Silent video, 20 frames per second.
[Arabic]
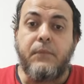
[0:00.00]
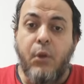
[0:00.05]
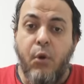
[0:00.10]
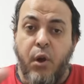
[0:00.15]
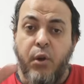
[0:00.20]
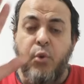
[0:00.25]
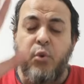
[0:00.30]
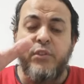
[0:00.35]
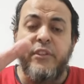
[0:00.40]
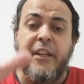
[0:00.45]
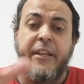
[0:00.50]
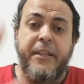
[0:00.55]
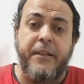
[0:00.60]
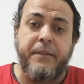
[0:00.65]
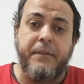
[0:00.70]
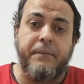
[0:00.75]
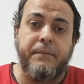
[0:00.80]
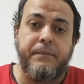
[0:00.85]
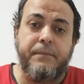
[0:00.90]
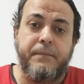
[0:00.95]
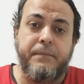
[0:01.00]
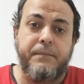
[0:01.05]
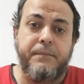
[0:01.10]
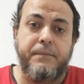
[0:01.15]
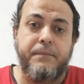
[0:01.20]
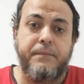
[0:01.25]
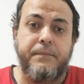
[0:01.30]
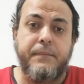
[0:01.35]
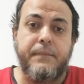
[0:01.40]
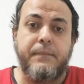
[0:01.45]
هقول لكم الدليل
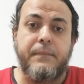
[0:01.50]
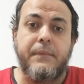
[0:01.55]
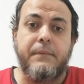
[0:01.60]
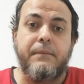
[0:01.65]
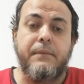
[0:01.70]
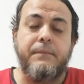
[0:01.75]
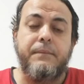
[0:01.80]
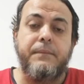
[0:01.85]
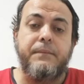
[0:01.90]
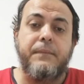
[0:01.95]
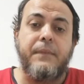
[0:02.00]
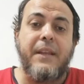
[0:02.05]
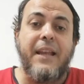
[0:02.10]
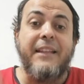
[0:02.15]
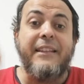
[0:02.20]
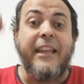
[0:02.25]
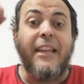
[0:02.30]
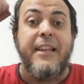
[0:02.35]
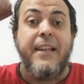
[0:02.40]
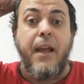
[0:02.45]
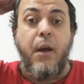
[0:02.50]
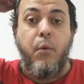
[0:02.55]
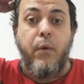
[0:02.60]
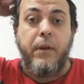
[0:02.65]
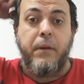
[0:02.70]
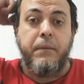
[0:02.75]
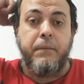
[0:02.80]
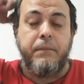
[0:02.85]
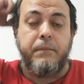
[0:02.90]
الدليل الاول